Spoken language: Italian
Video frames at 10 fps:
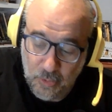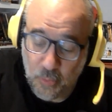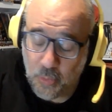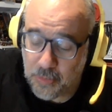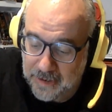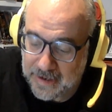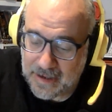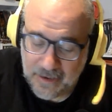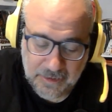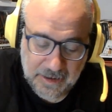un
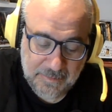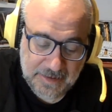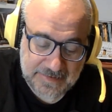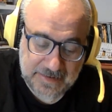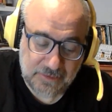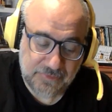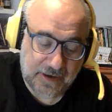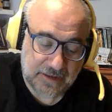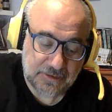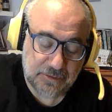regalo che mi è stato
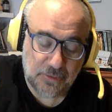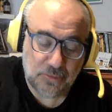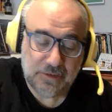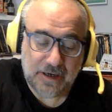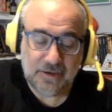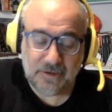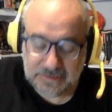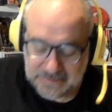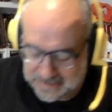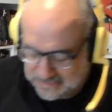fatto una
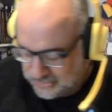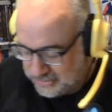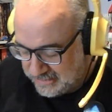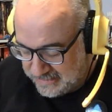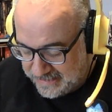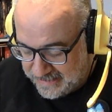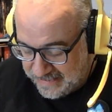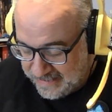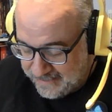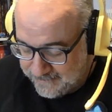cosa
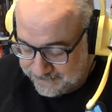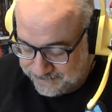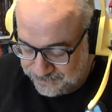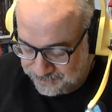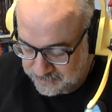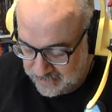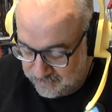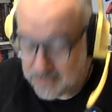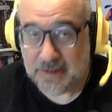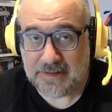geniale
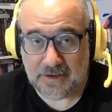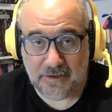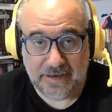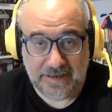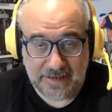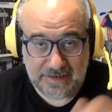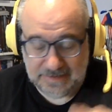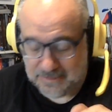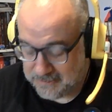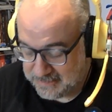vi metterò il link
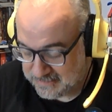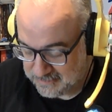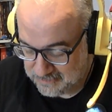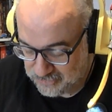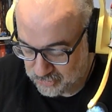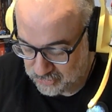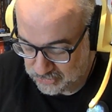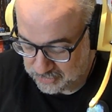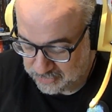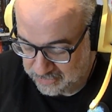di questo giù
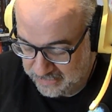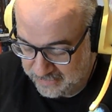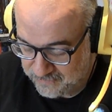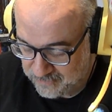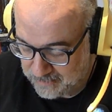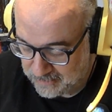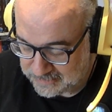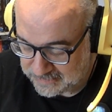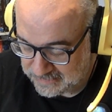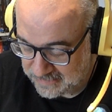sotto nell'info
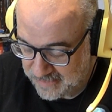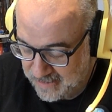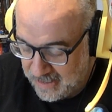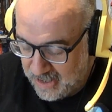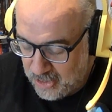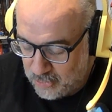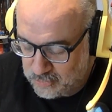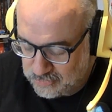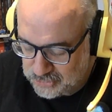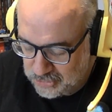box
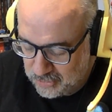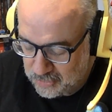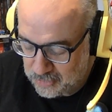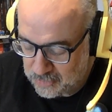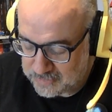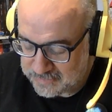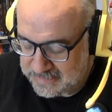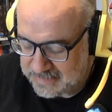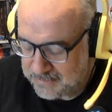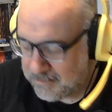un gioco
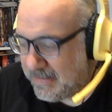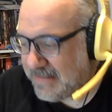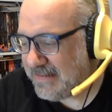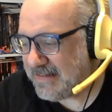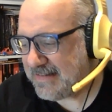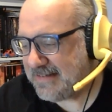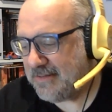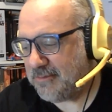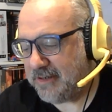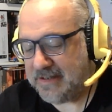di
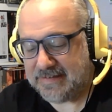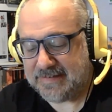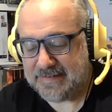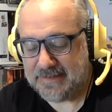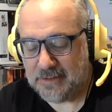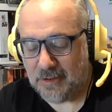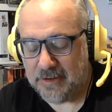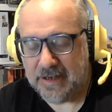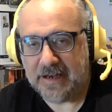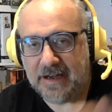meditazione
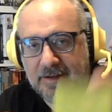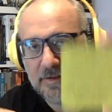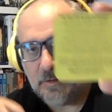stoica.